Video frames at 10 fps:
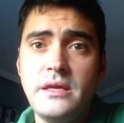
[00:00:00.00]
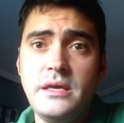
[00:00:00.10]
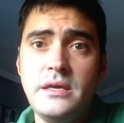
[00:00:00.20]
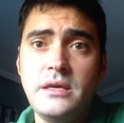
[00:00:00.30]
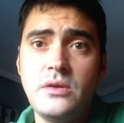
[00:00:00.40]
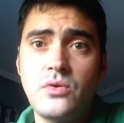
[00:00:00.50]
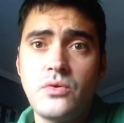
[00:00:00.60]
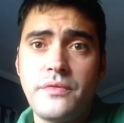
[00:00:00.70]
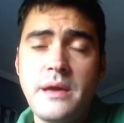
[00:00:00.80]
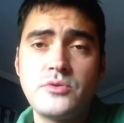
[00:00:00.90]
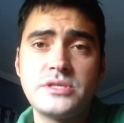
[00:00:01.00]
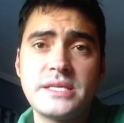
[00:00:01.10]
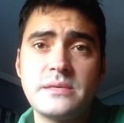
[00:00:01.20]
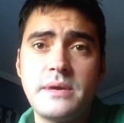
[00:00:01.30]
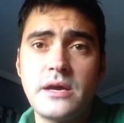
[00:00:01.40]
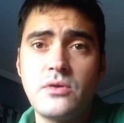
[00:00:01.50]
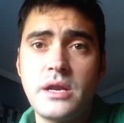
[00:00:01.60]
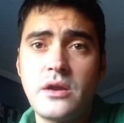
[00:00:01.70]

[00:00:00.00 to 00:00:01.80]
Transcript: y lo conocíamos esta semana con la